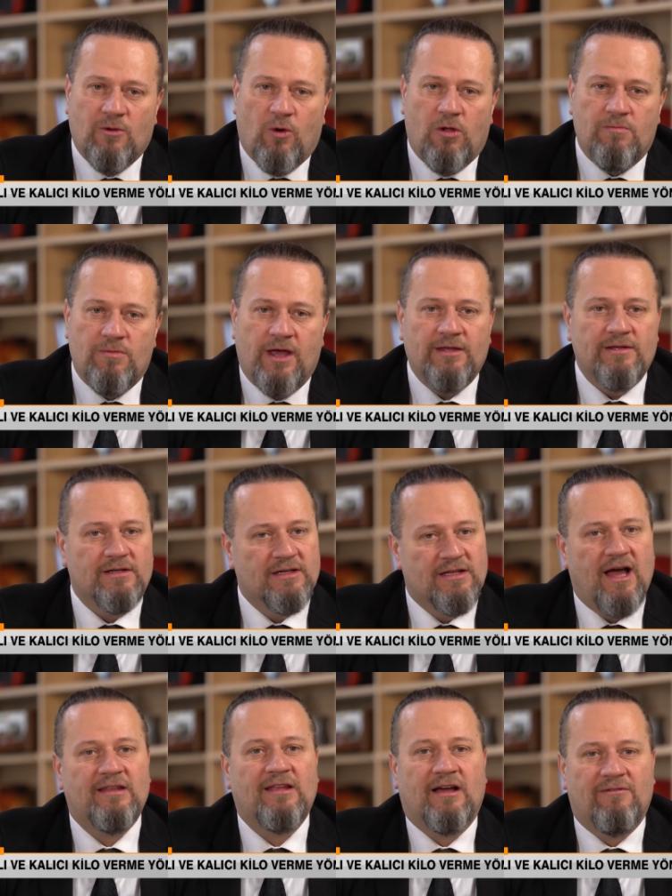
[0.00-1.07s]
olmayan
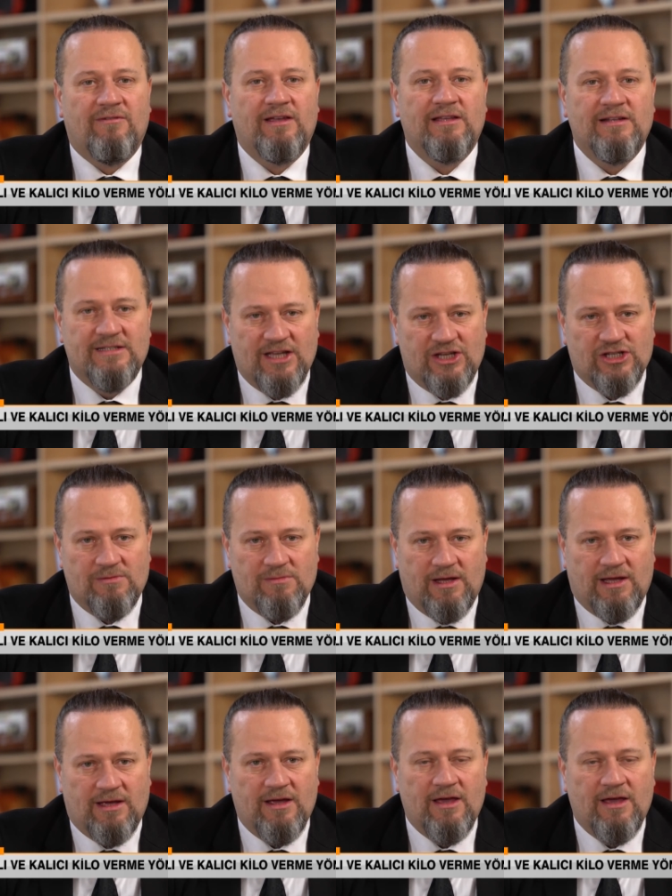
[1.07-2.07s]
gıda takviyeleri seçilmeli.